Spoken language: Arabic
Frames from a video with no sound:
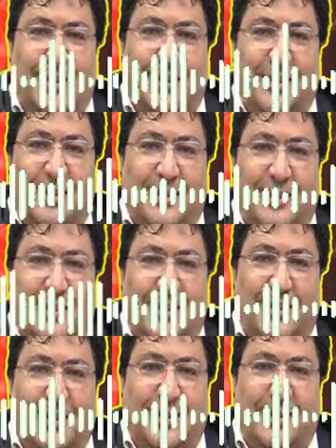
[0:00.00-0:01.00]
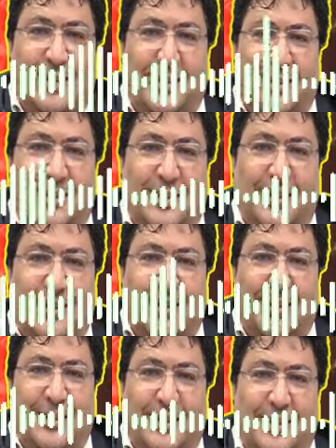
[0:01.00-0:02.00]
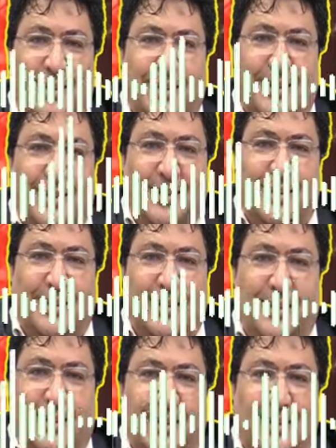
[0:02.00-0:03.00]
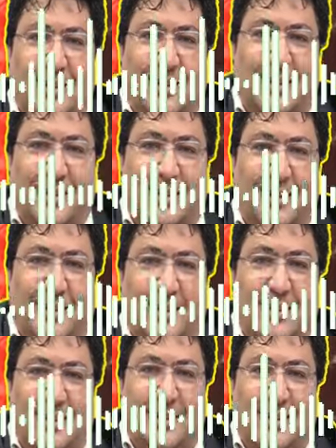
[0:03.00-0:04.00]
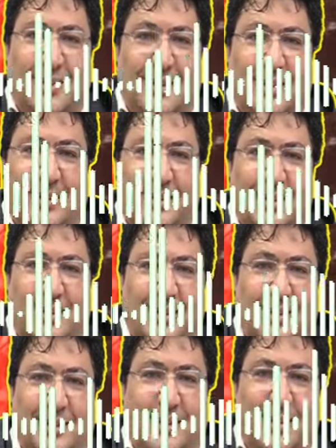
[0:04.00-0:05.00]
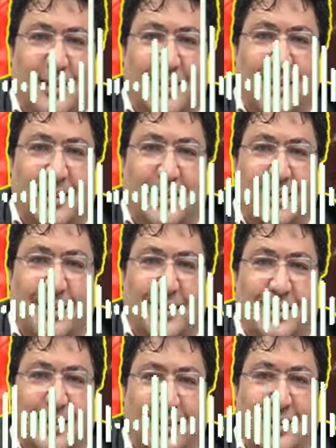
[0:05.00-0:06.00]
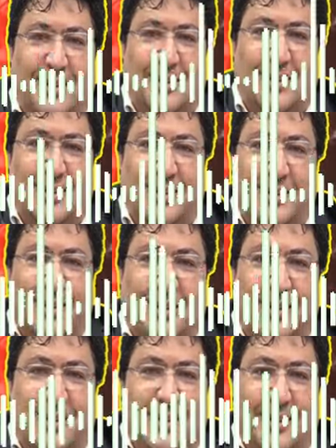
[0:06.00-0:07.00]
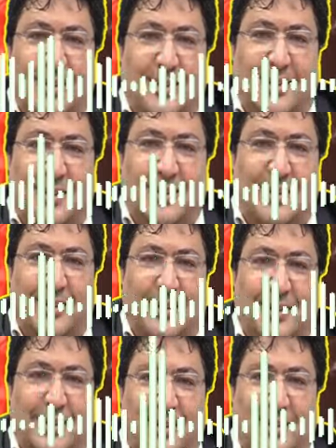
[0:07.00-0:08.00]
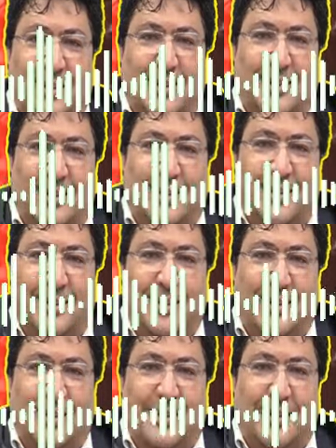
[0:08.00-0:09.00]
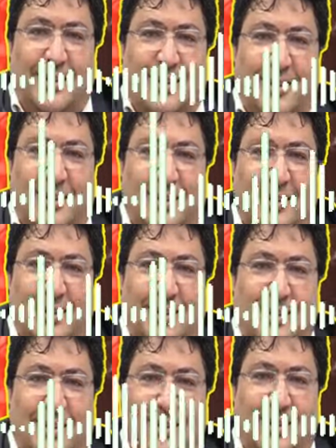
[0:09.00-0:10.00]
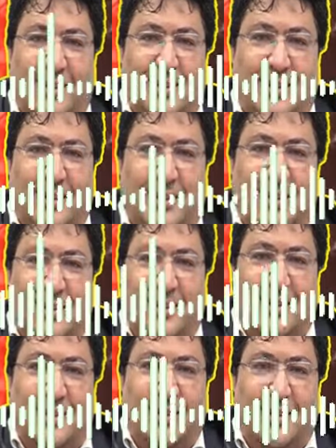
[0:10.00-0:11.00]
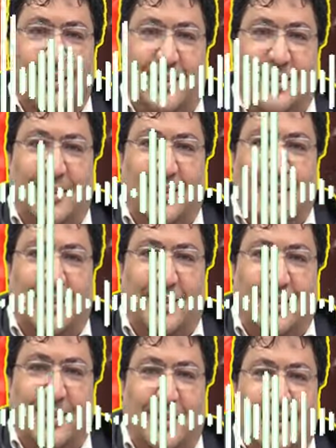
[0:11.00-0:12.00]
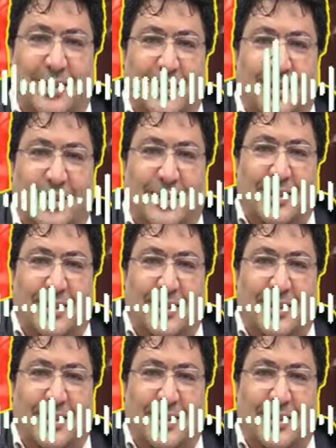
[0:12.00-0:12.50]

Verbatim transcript: من كل شيطان وهامة ومن كل عين لامة ومن كل عين لامة ومن شر حاسد حسد أعوذ بالله السميع العليم من شر ما أجد وأحاذر